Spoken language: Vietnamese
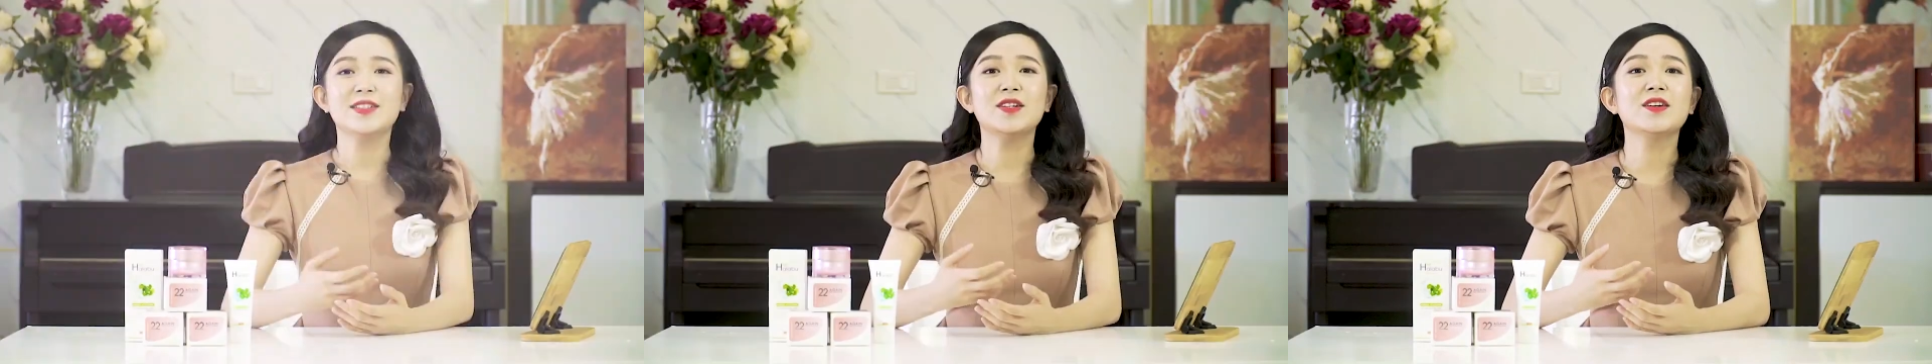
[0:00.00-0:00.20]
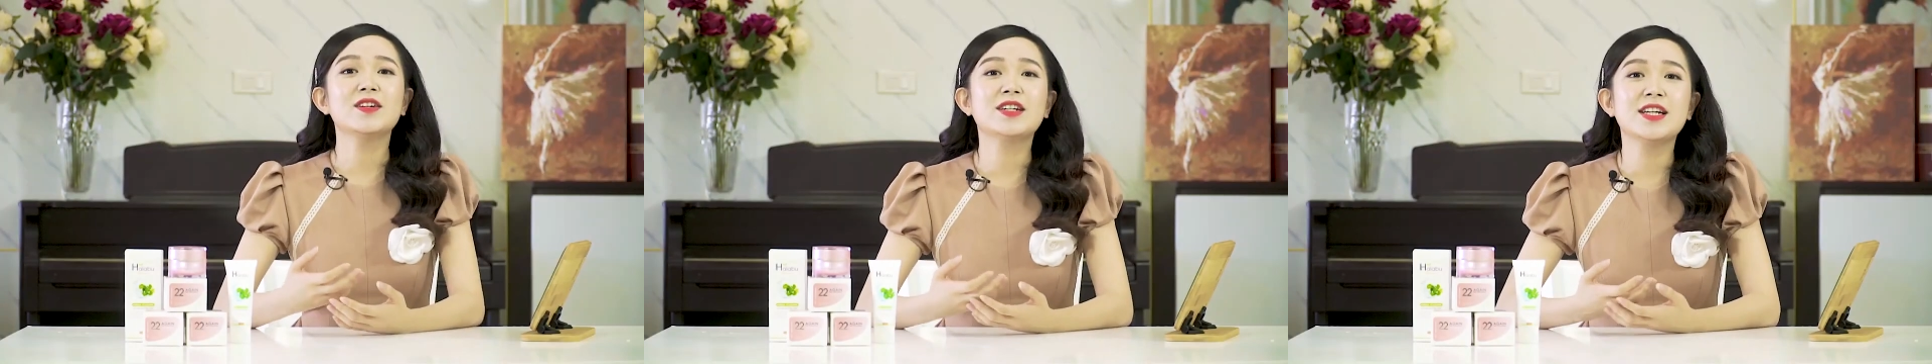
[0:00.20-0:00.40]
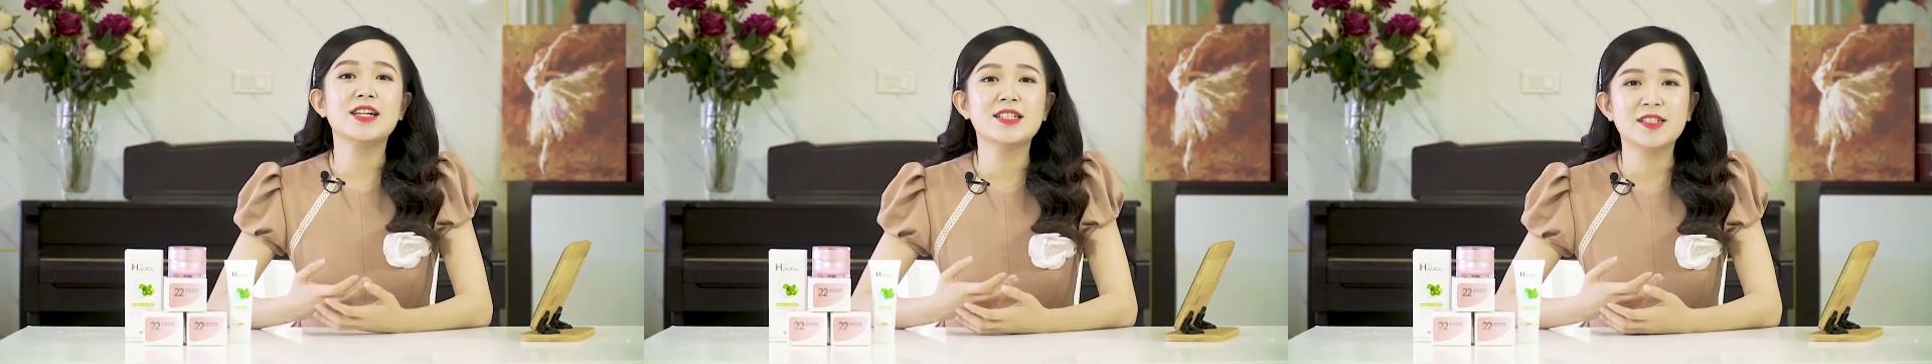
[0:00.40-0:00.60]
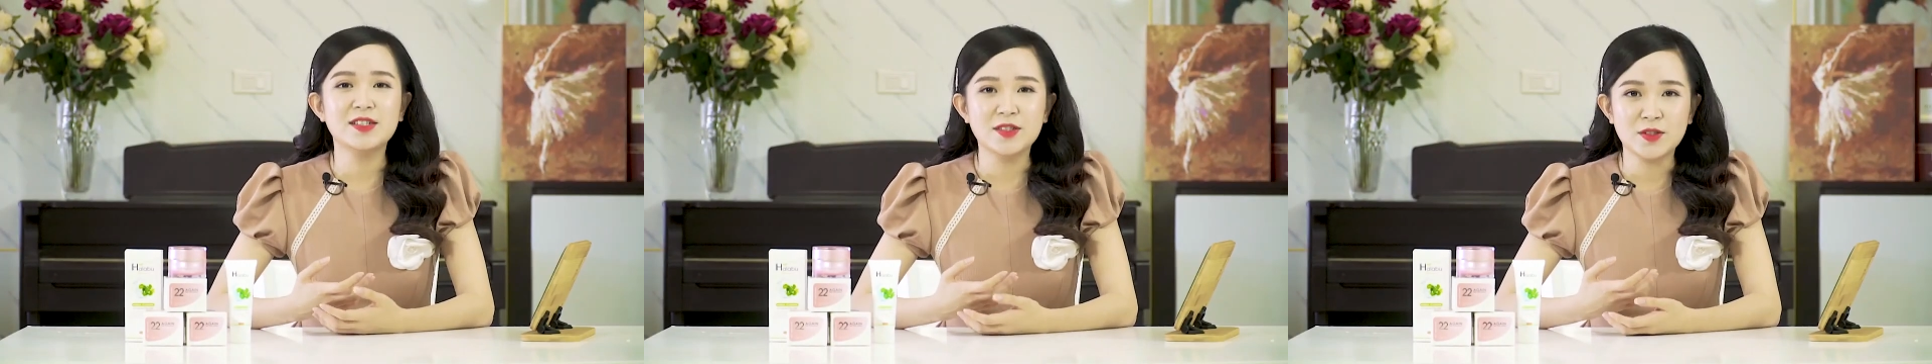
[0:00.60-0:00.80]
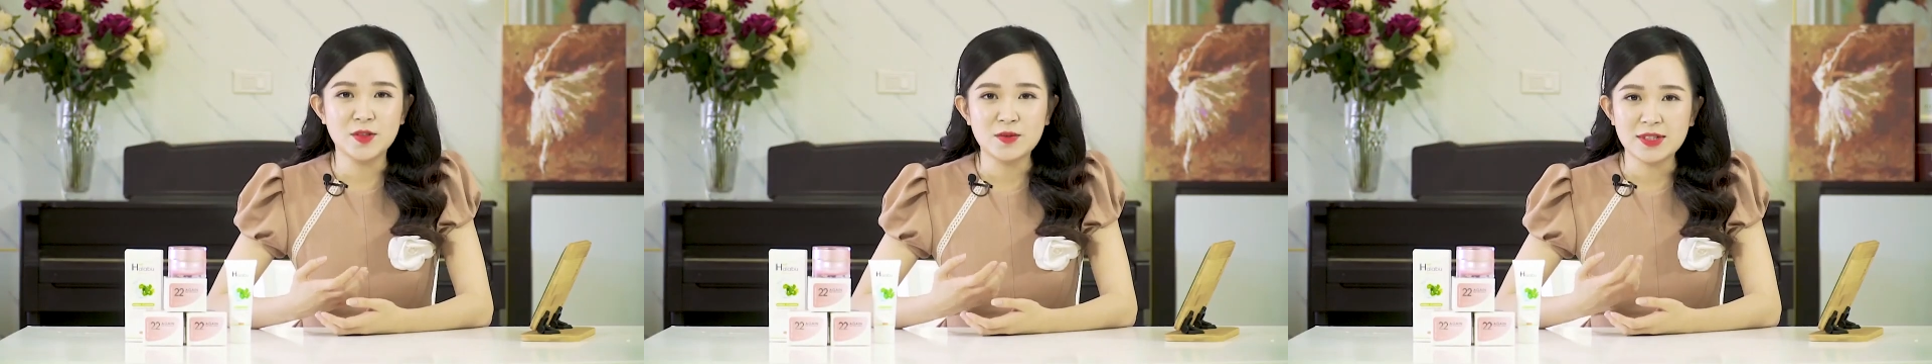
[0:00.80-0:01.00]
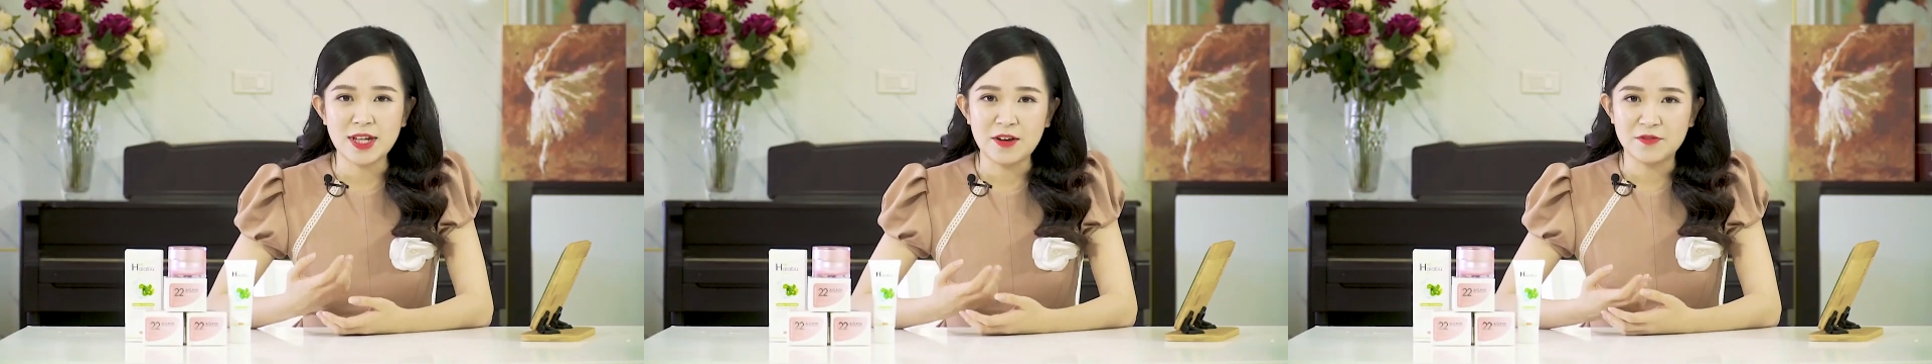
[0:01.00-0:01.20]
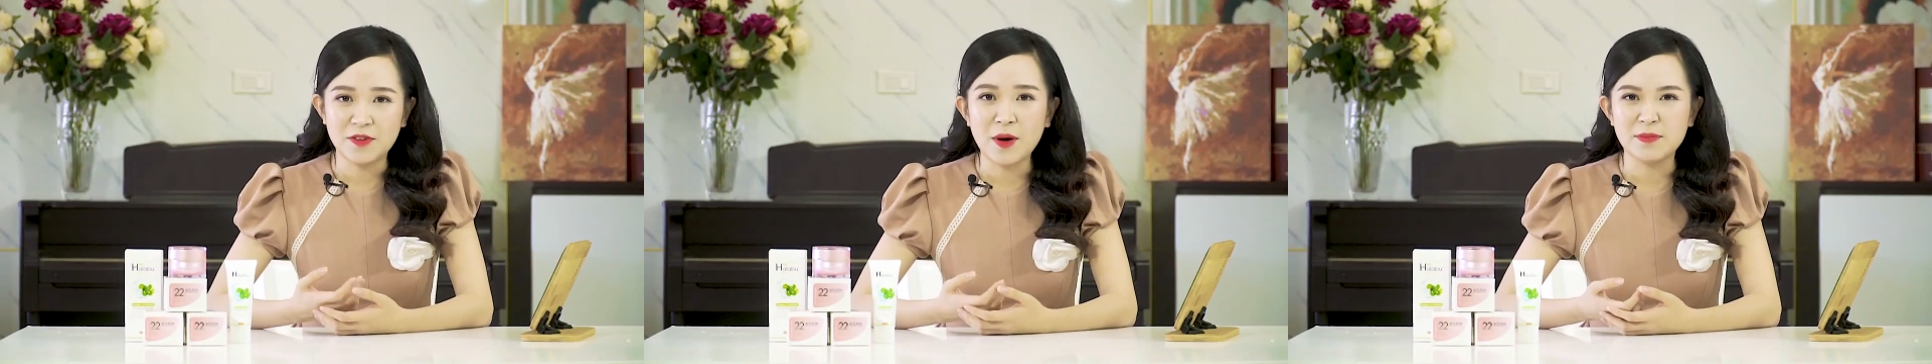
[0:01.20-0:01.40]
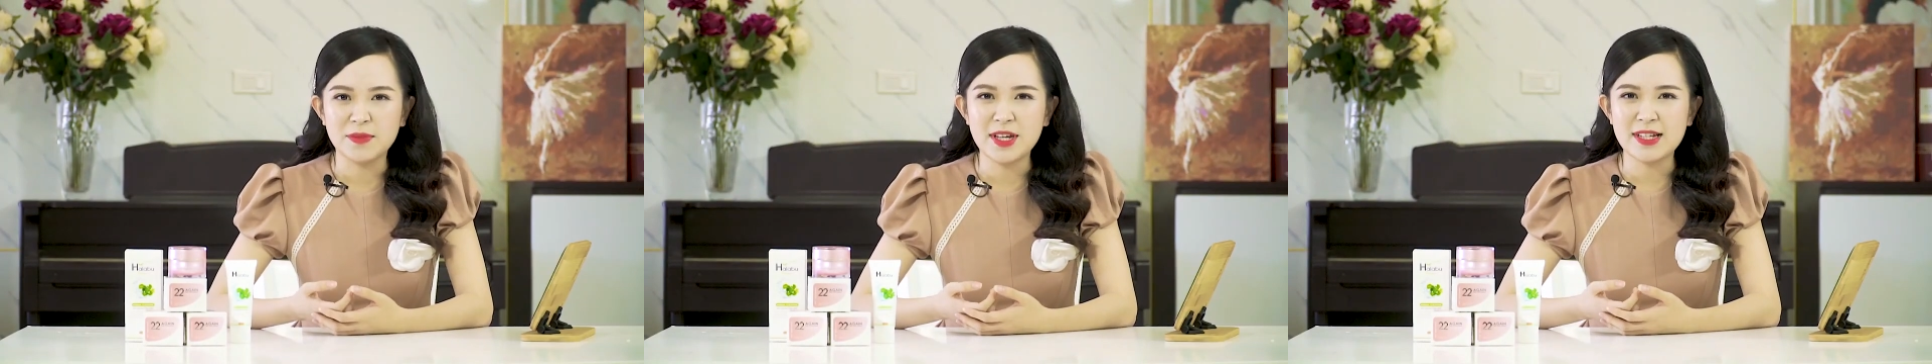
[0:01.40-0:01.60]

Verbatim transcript: Trước khi sử dụng sản phẩm